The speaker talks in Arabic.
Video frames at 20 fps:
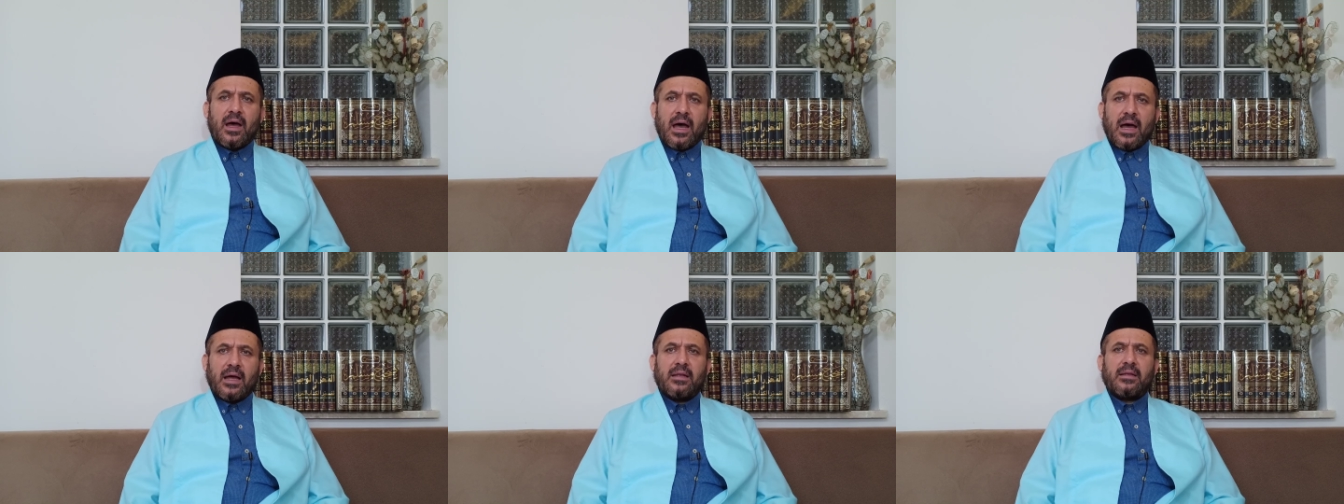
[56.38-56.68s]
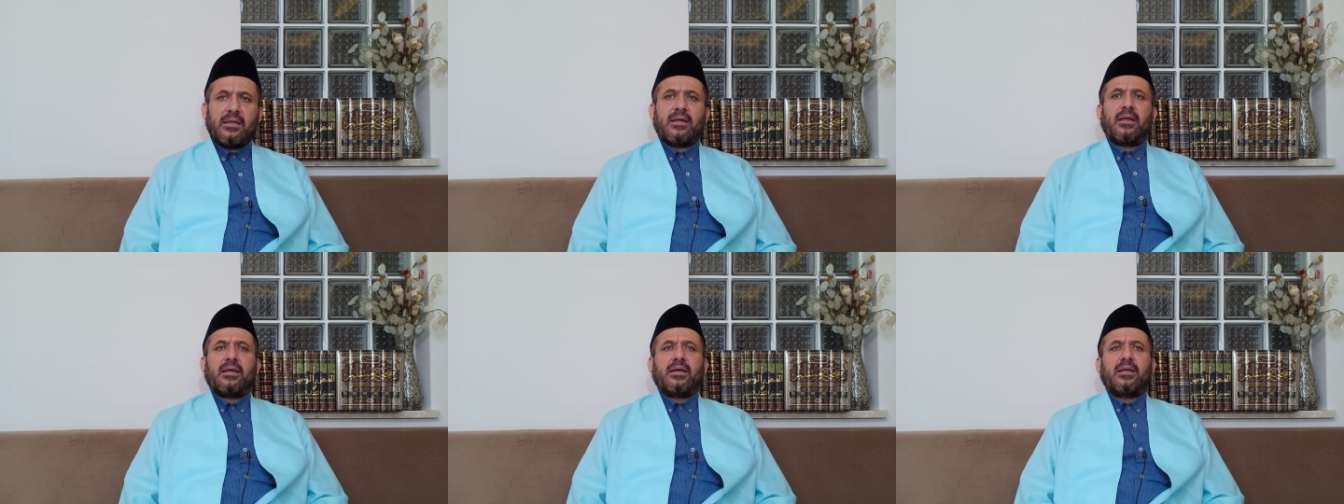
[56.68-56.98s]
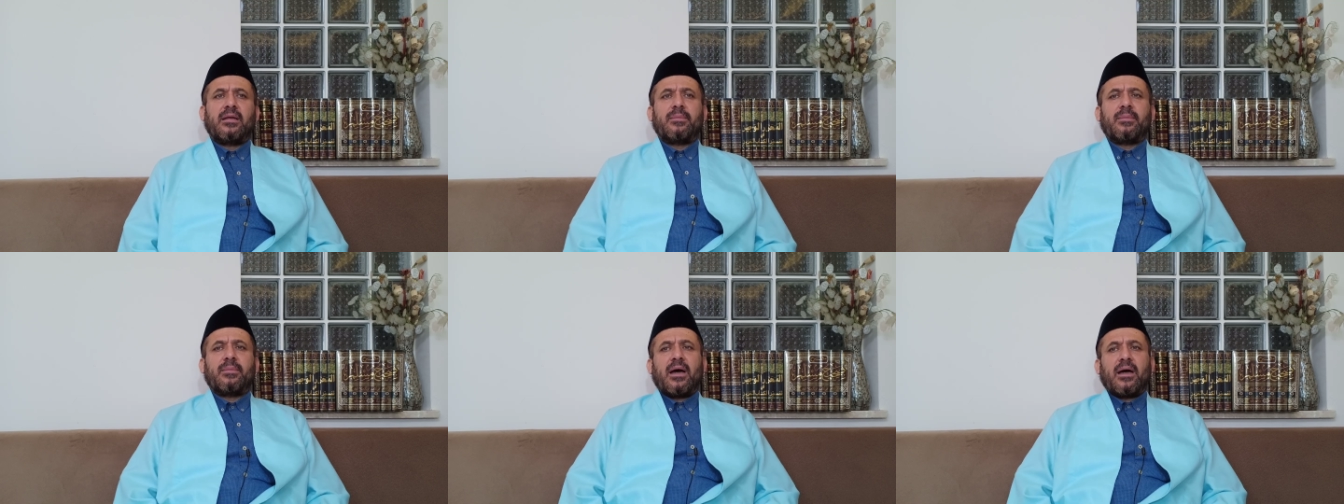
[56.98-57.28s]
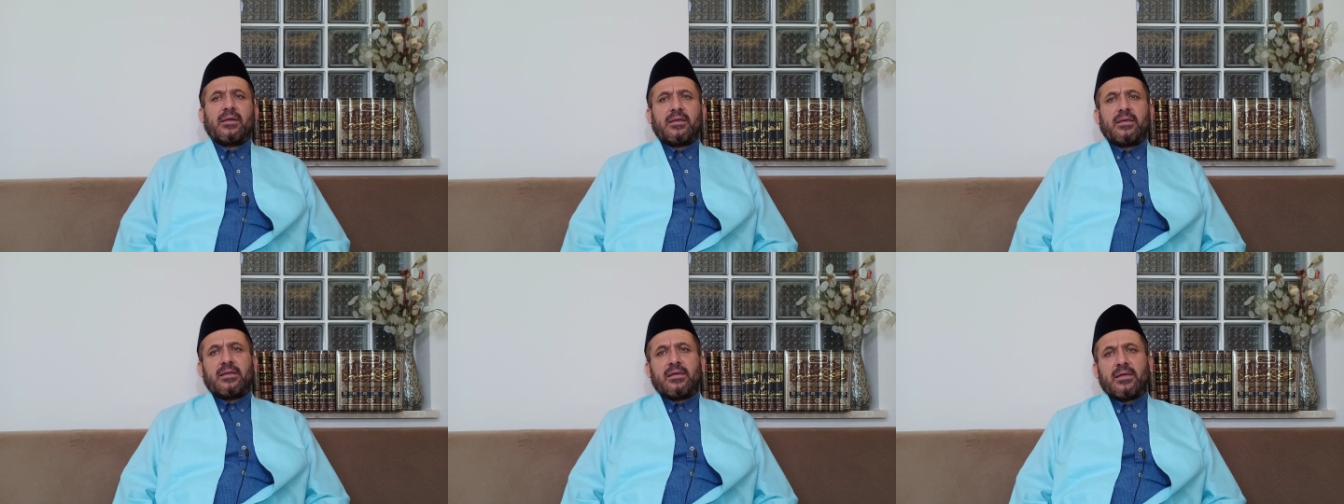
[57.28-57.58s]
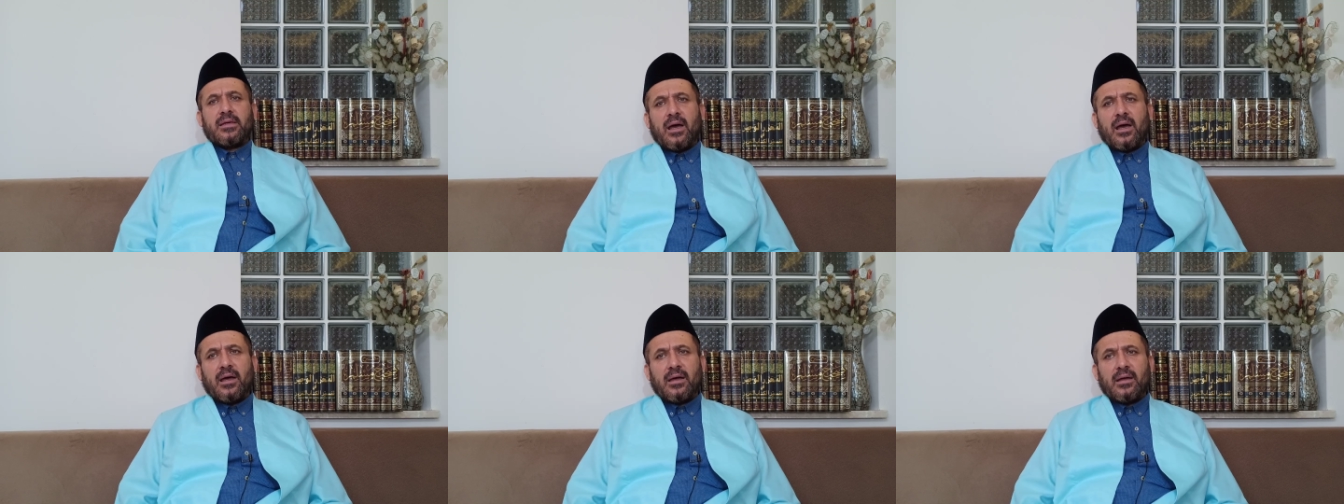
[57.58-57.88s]
أن
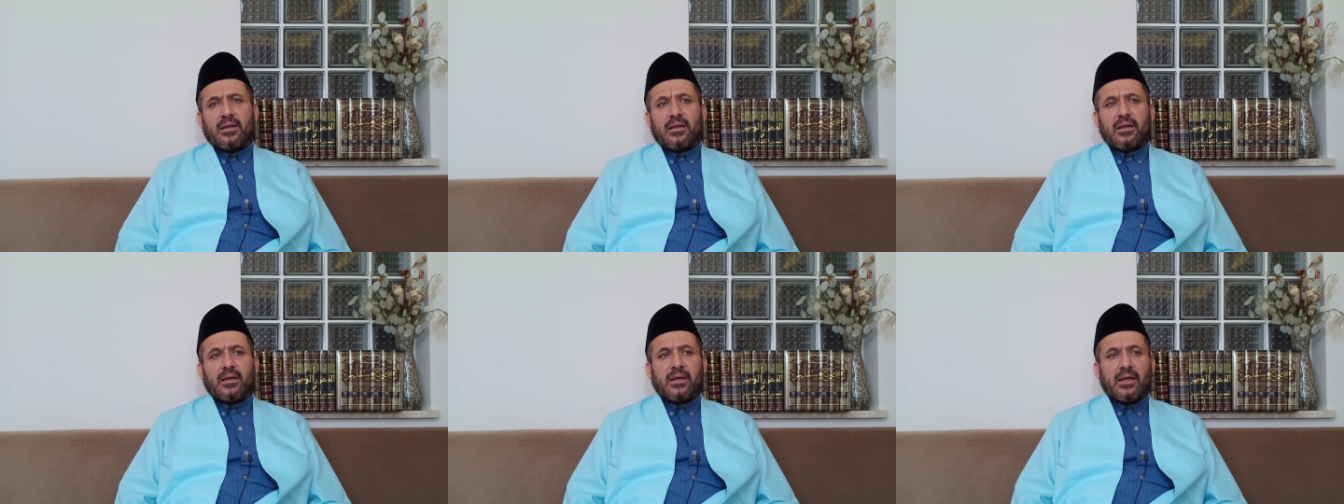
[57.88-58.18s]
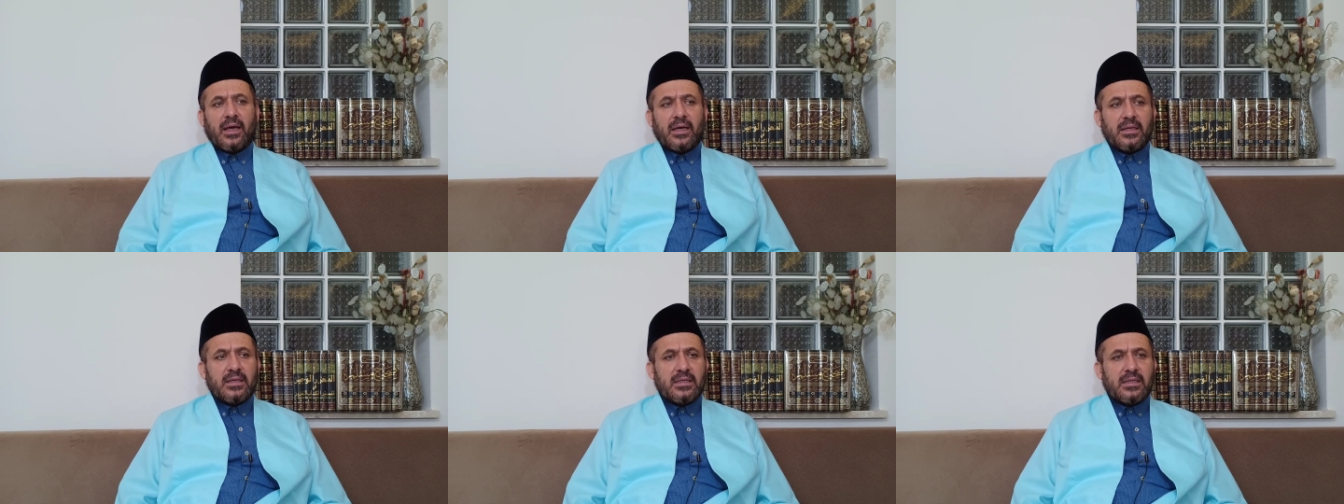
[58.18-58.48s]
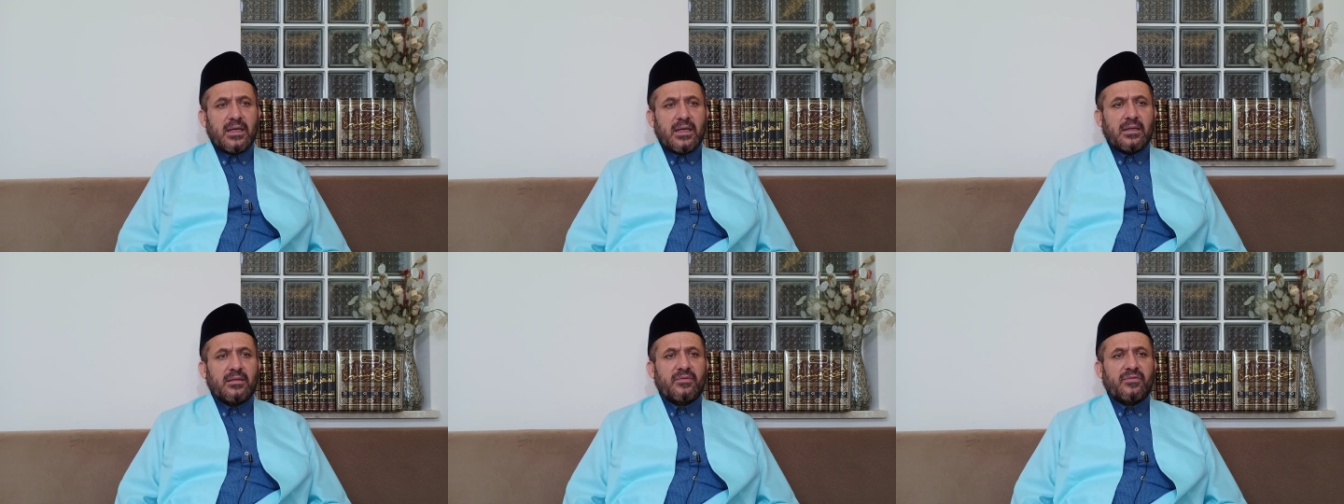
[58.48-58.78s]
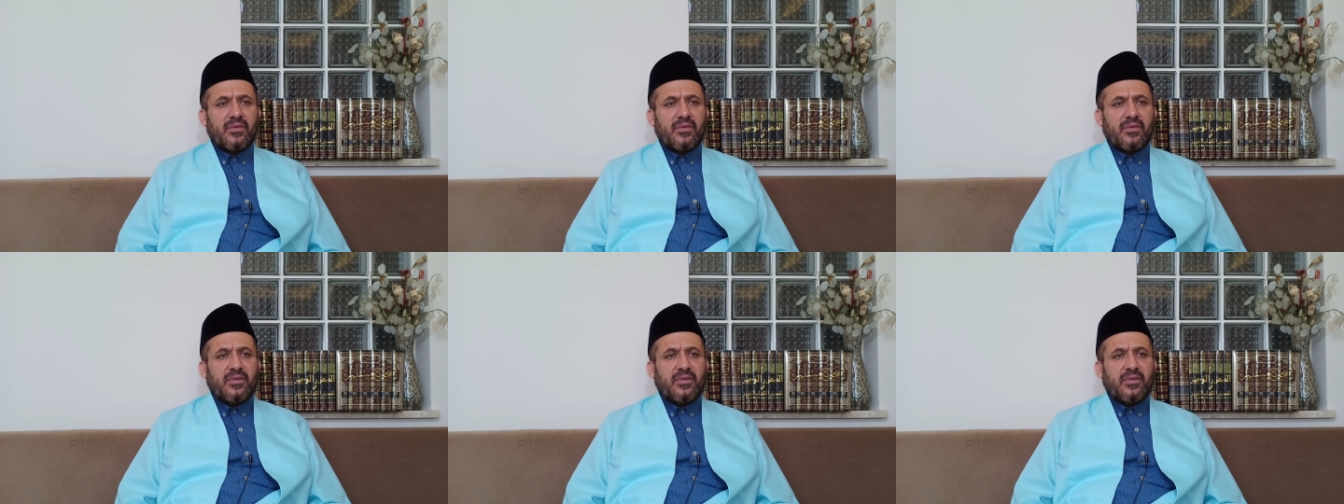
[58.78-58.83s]
العلمانية ليست